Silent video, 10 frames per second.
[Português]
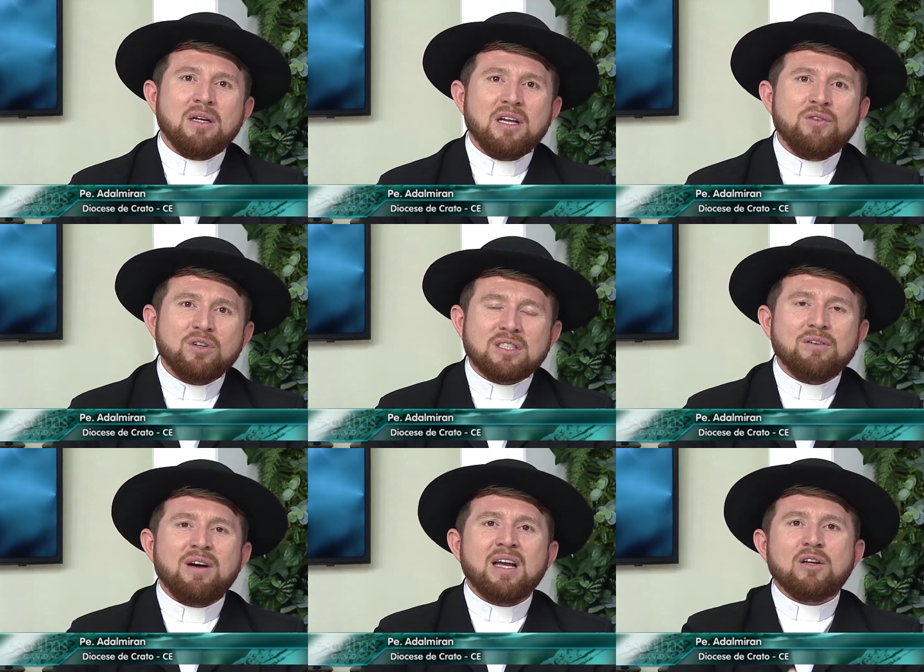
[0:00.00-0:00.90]
E
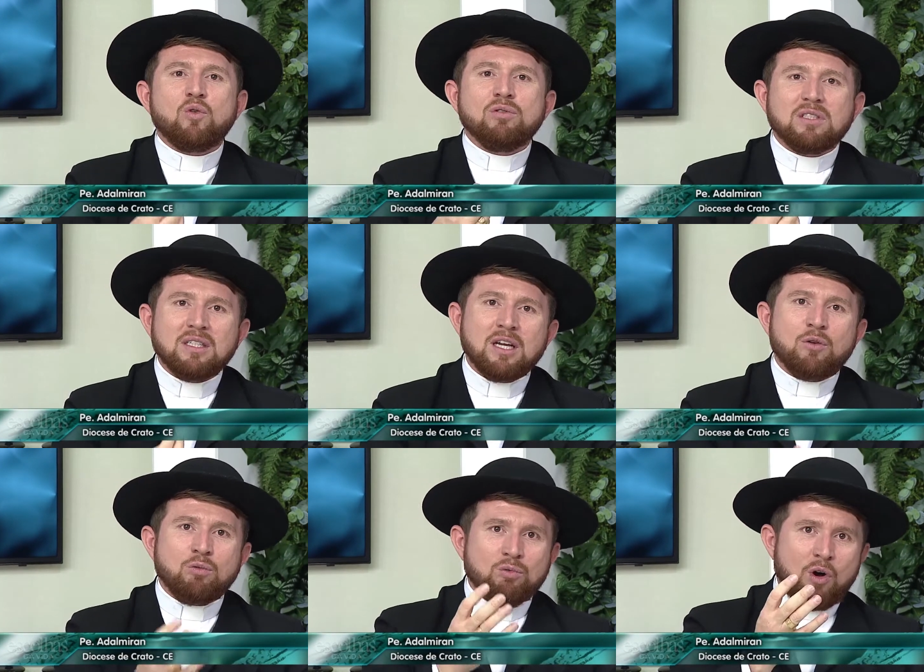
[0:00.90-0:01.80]
você vai conseguir,
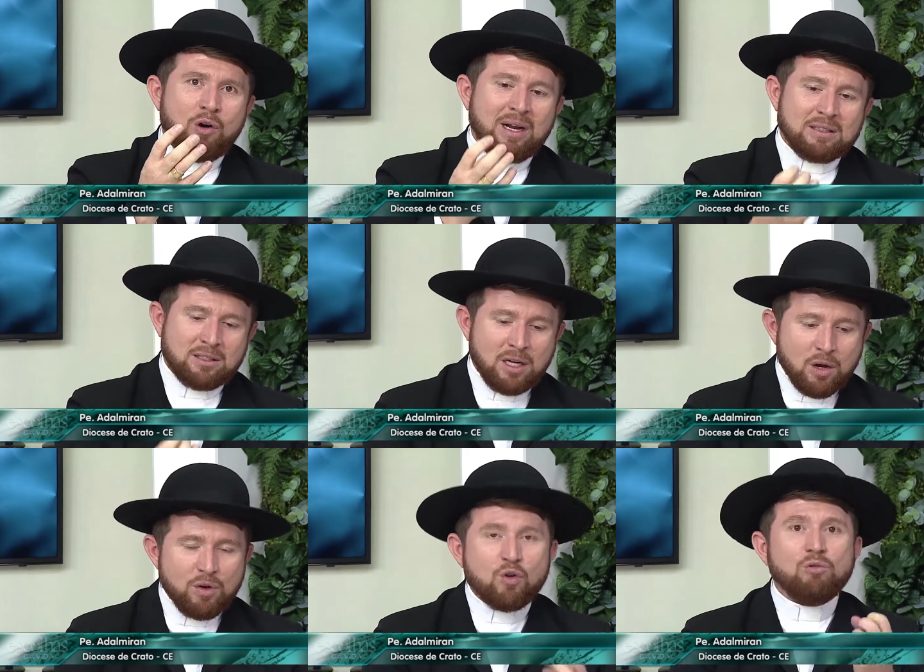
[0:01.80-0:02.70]
com a
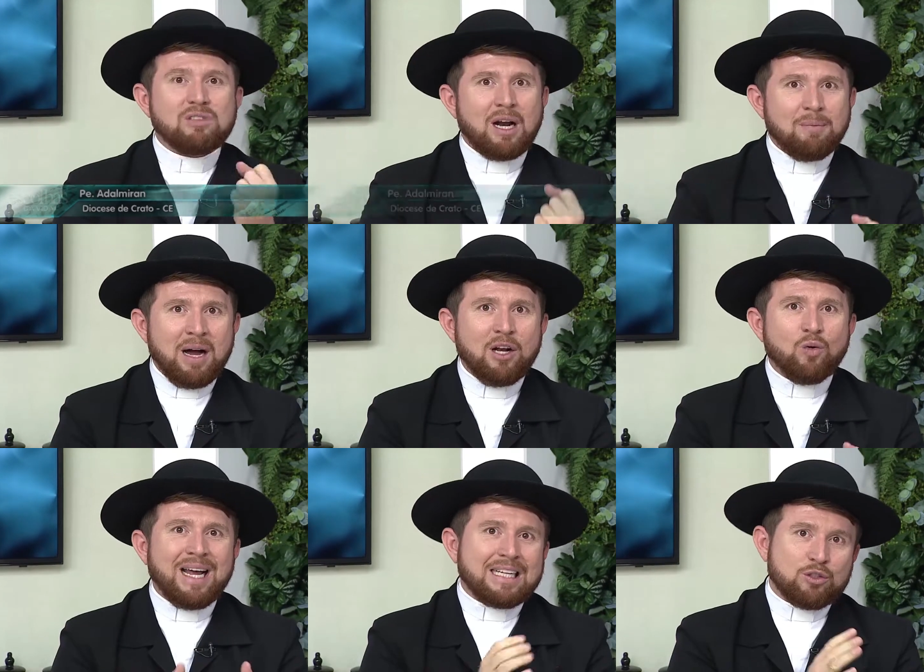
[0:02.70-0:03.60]
oração e com o
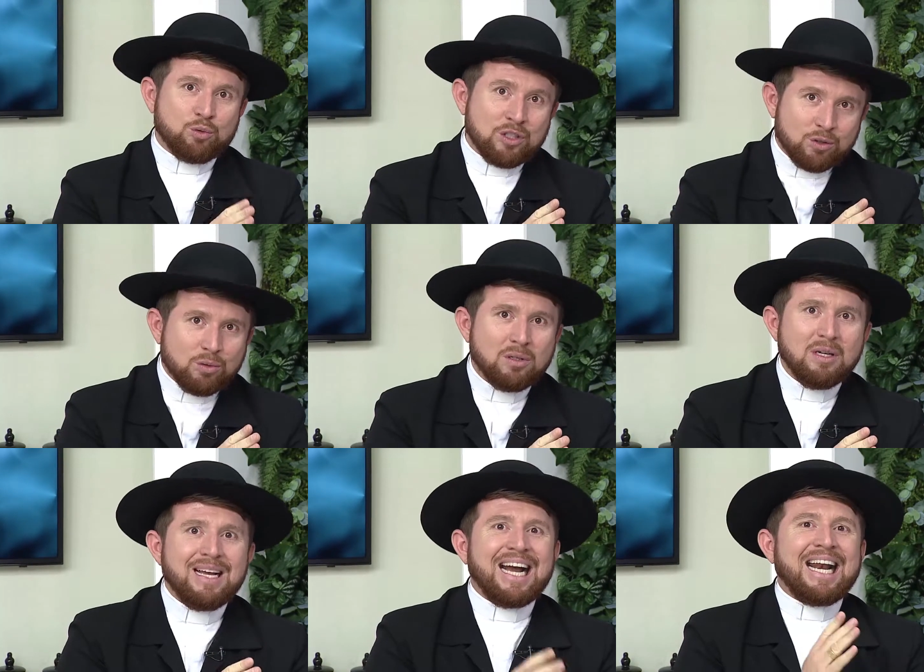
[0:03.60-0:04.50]
trabalho gratuito,
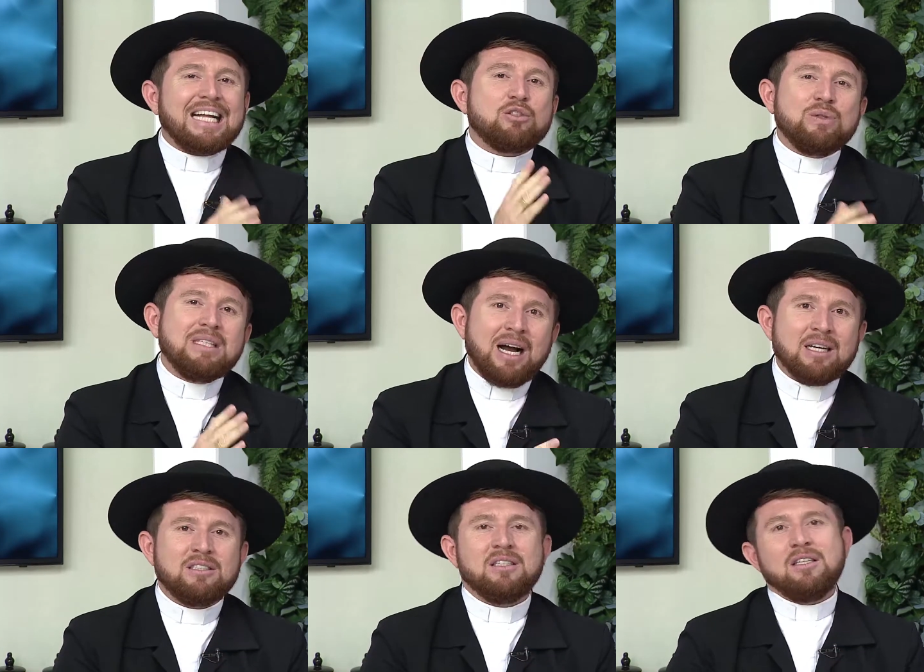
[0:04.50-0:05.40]

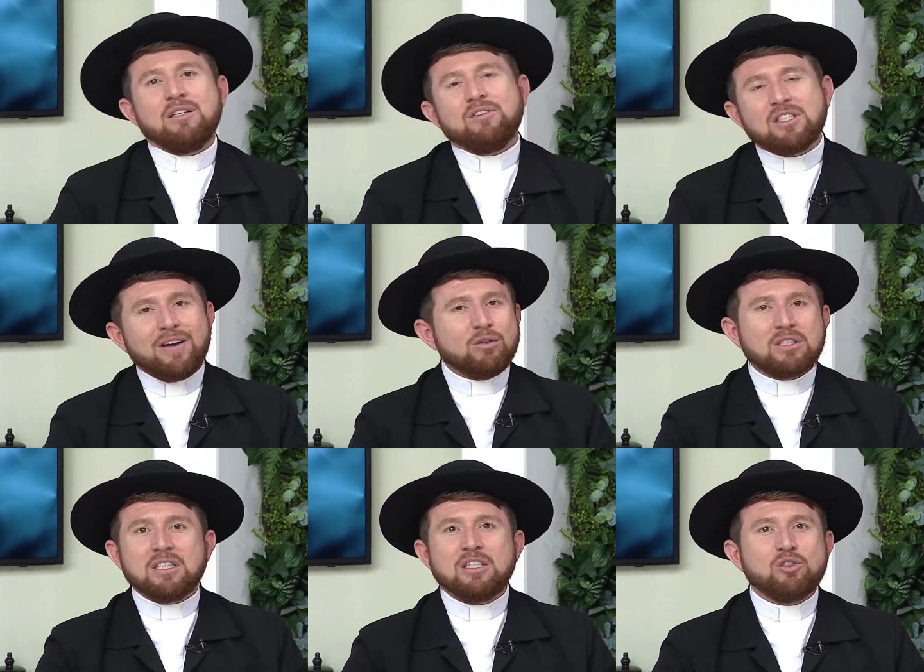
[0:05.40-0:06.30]
gratuidade, você vai
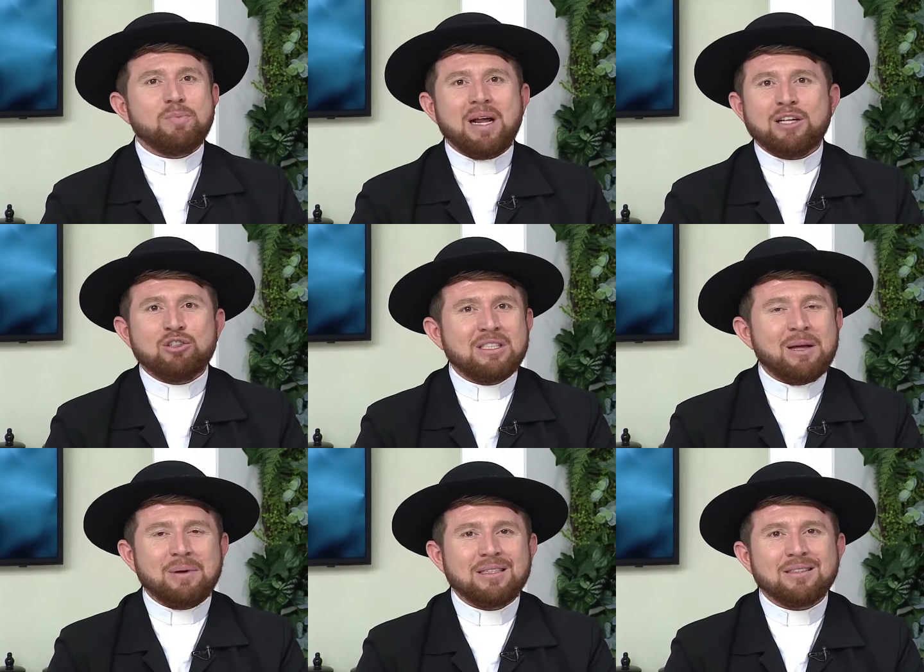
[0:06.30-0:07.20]
conseguir superar toda a
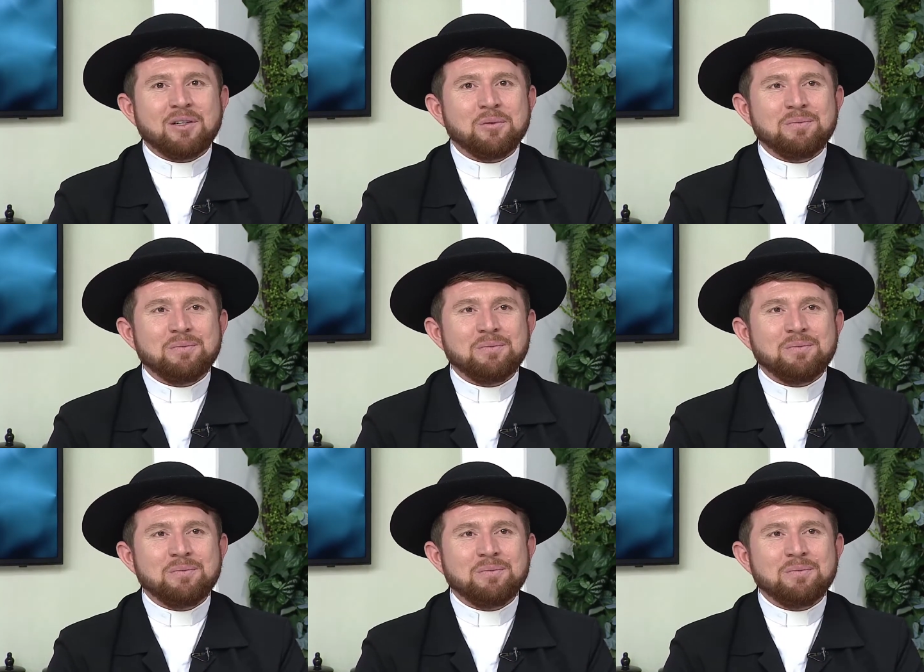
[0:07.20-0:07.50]
depressão.